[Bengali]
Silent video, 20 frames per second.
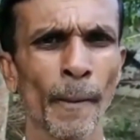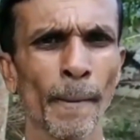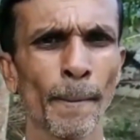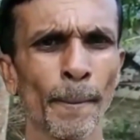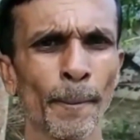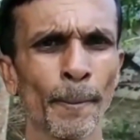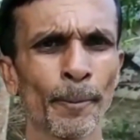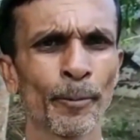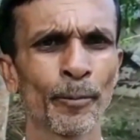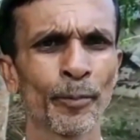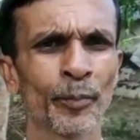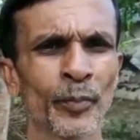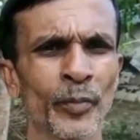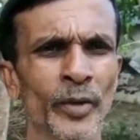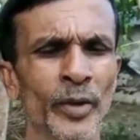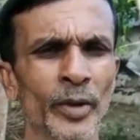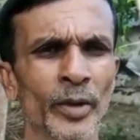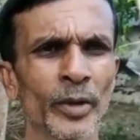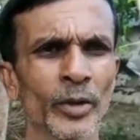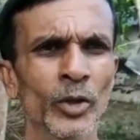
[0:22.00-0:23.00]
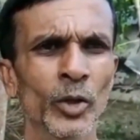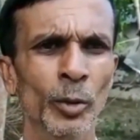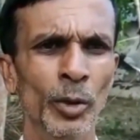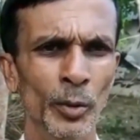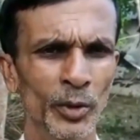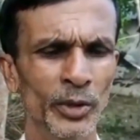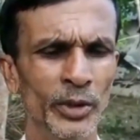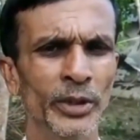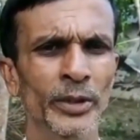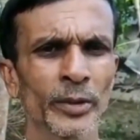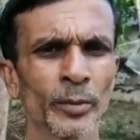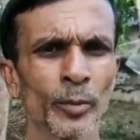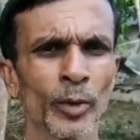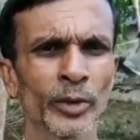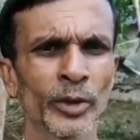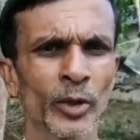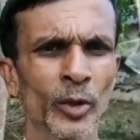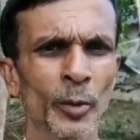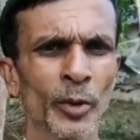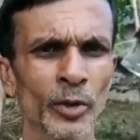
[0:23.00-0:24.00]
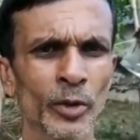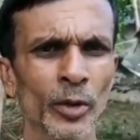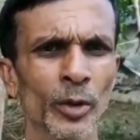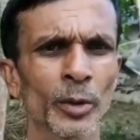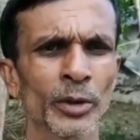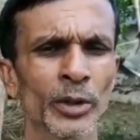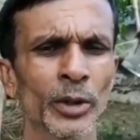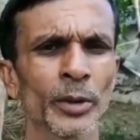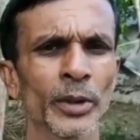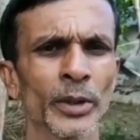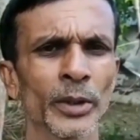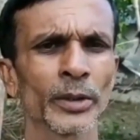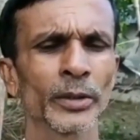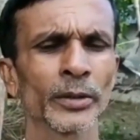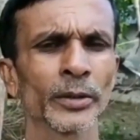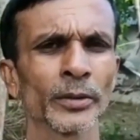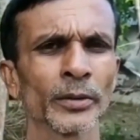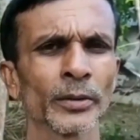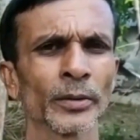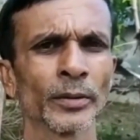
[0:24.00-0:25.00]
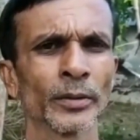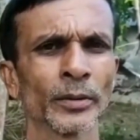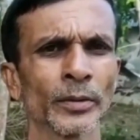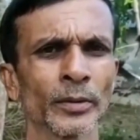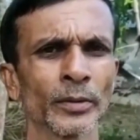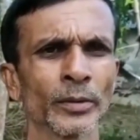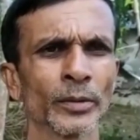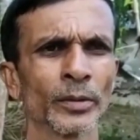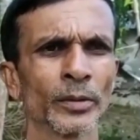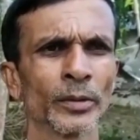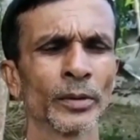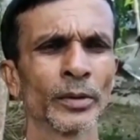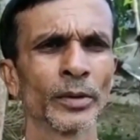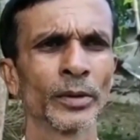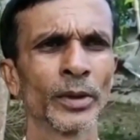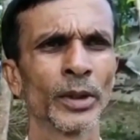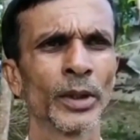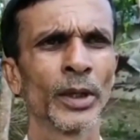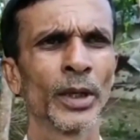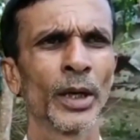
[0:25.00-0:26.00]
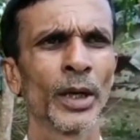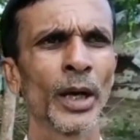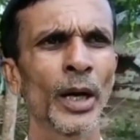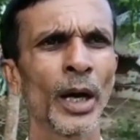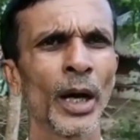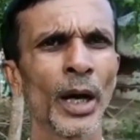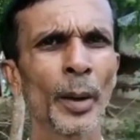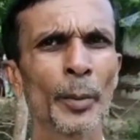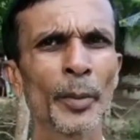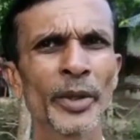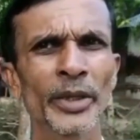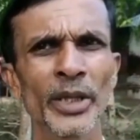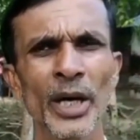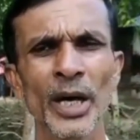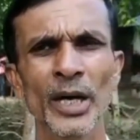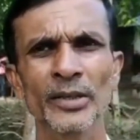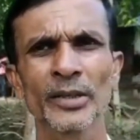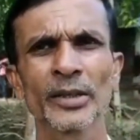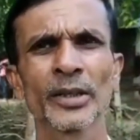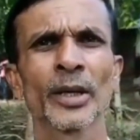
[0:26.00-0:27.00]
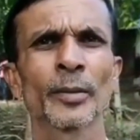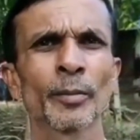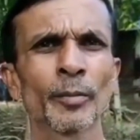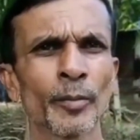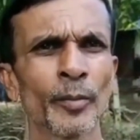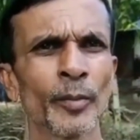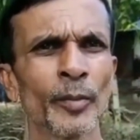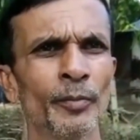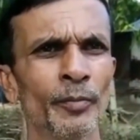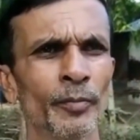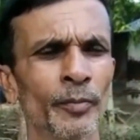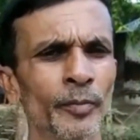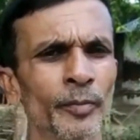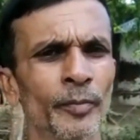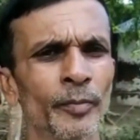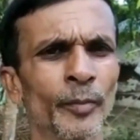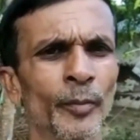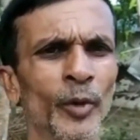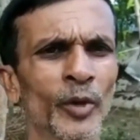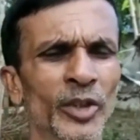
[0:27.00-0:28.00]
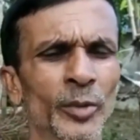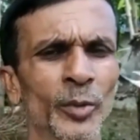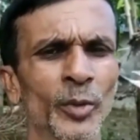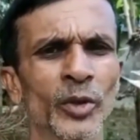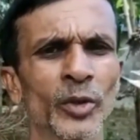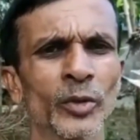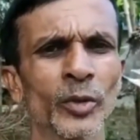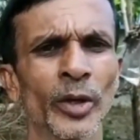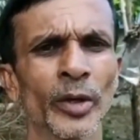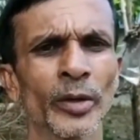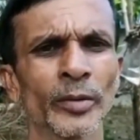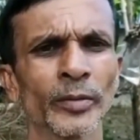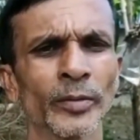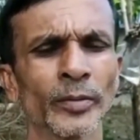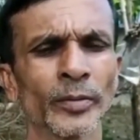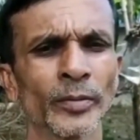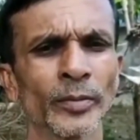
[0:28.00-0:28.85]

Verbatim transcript: মন্দির কমিটির কি মন্দির কতদিন থেকে আছেন আমি তা আছি পঁচিশ বছর ধরে